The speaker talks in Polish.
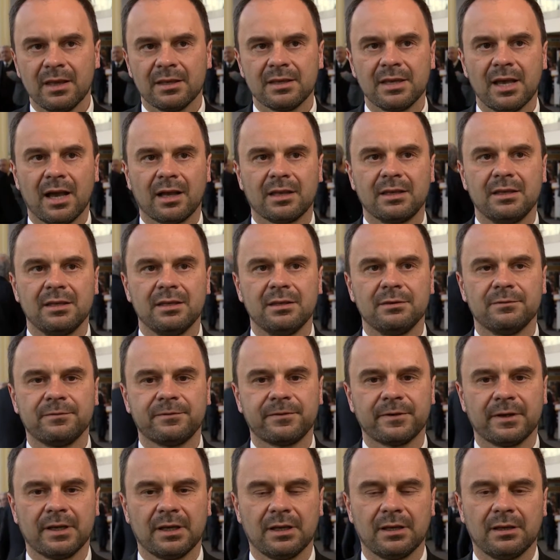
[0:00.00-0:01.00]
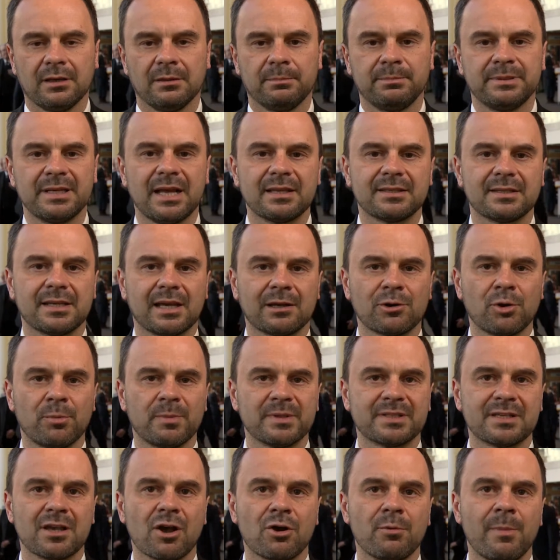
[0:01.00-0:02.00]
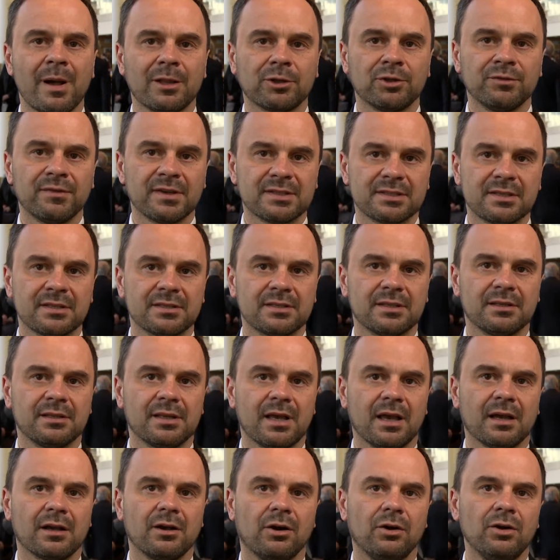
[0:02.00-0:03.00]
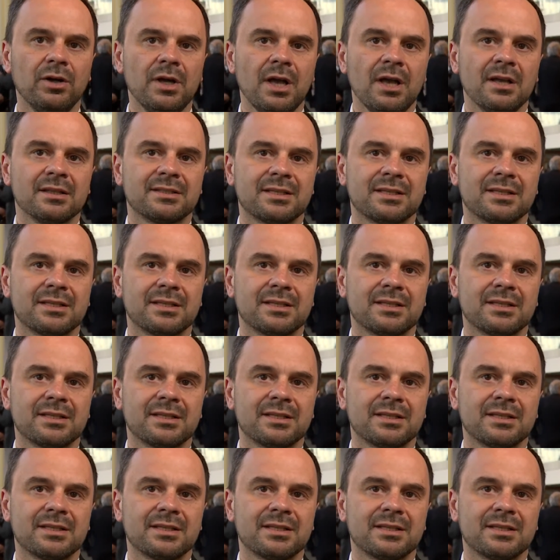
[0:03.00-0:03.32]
jak i w e, pracach Europejskiego Banku Inwestycyjnego